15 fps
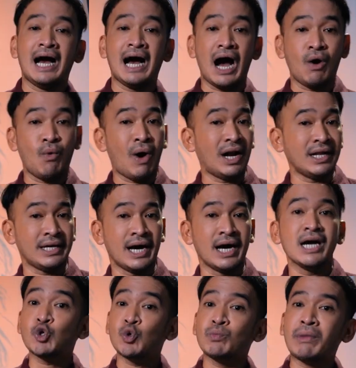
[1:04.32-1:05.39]
yang
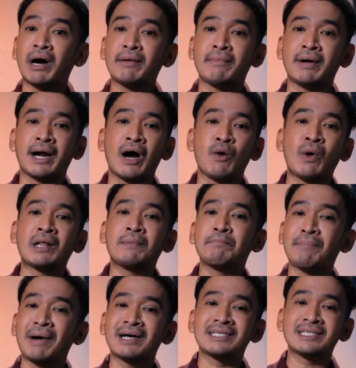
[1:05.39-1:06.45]
awalnya cuman merawat
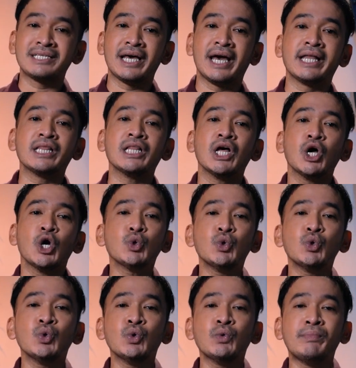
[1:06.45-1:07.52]
pasien
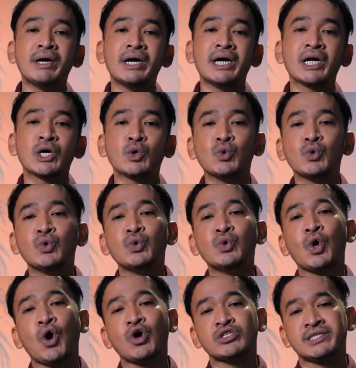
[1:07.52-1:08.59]
tua
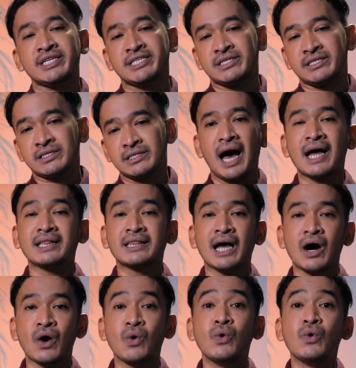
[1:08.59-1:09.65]
tuberkulosis
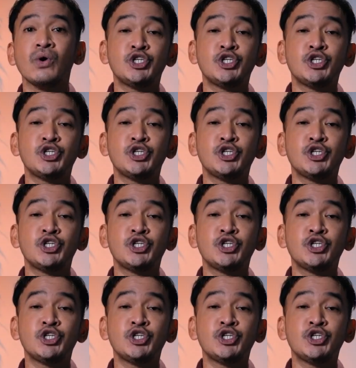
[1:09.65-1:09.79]
atau